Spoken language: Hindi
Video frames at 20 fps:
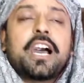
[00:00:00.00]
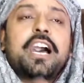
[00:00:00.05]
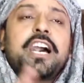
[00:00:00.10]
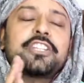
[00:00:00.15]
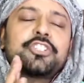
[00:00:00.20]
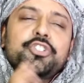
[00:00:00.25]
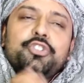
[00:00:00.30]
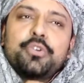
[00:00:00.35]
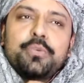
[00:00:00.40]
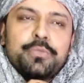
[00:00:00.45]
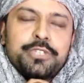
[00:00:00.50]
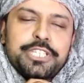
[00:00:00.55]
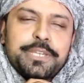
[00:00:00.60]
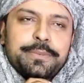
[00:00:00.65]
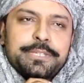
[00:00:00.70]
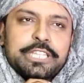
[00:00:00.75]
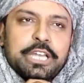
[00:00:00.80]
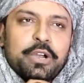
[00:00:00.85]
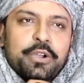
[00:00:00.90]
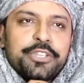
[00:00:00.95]
हाँ तो तुम मुझे
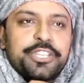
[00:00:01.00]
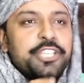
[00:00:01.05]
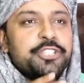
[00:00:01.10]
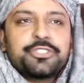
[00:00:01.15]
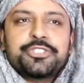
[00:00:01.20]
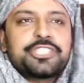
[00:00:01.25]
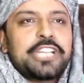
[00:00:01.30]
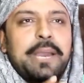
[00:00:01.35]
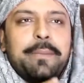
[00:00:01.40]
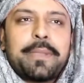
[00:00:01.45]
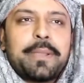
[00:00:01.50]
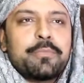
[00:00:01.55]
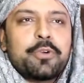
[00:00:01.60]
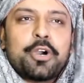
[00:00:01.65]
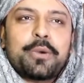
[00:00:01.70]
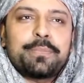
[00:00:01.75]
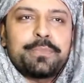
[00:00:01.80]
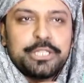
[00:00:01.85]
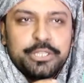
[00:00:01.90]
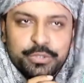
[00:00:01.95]
बताओ ये जो ड्रामा है
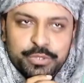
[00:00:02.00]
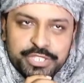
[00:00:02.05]
मोहब्बत